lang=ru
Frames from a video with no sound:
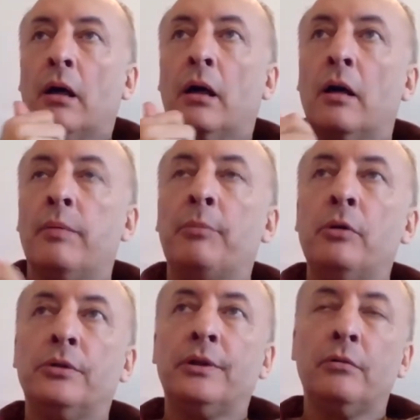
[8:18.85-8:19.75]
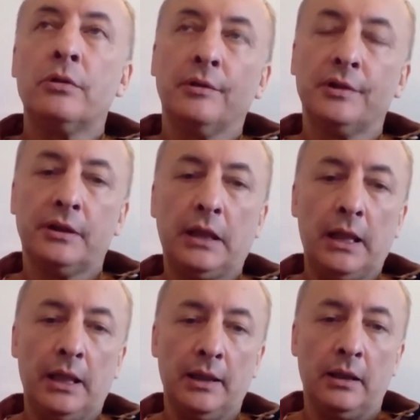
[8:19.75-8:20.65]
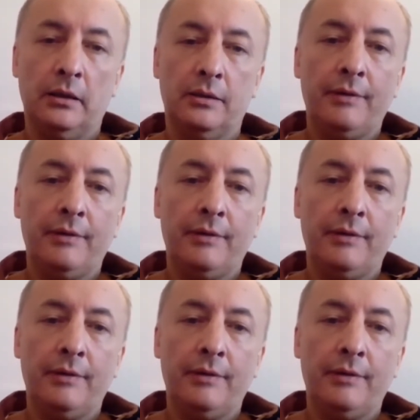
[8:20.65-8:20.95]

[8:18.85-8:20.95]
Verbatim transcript: по поводу тревожного состояния.